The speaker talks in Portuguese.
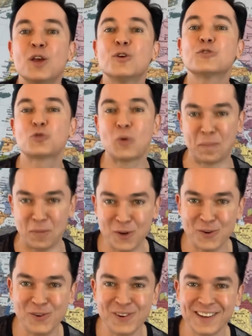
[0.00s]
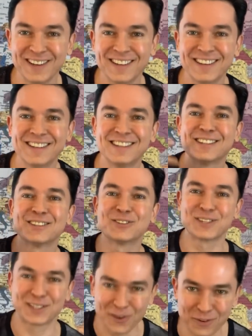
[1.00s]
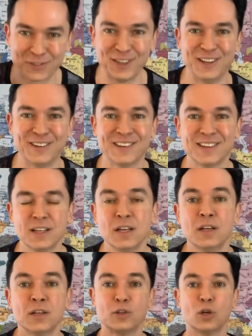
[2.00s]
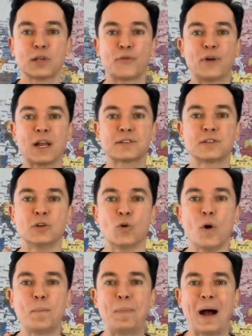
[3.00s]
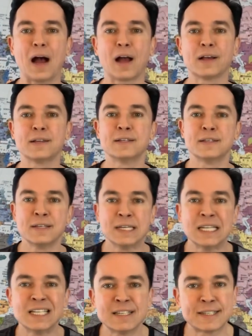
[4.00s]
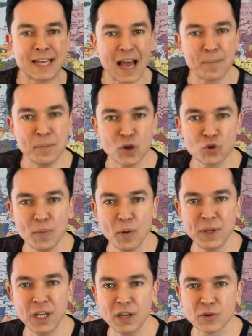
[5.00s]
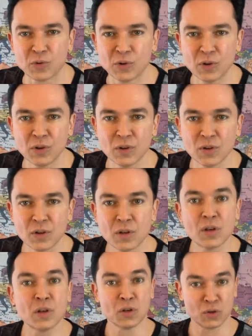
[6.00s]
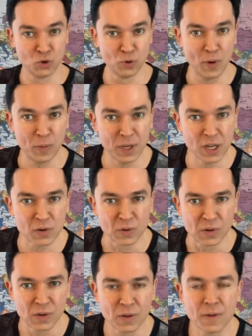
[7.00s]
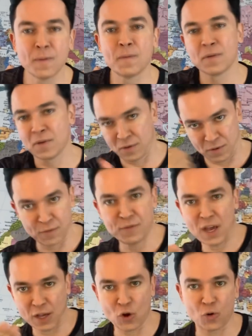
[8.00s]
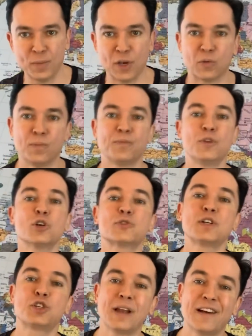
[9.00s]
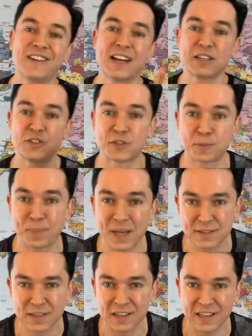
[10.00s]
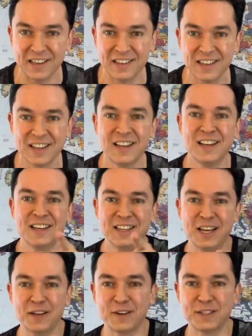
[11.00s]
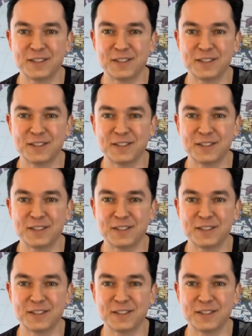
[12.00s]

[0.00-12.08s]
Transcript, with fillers: eu sou amigo do seu filho. Deus vai falar assim: opa, você é amigo do meu menino? Do meu menino? Vem aqui comigo. Deus vai te levar na dispensa dele e ele vai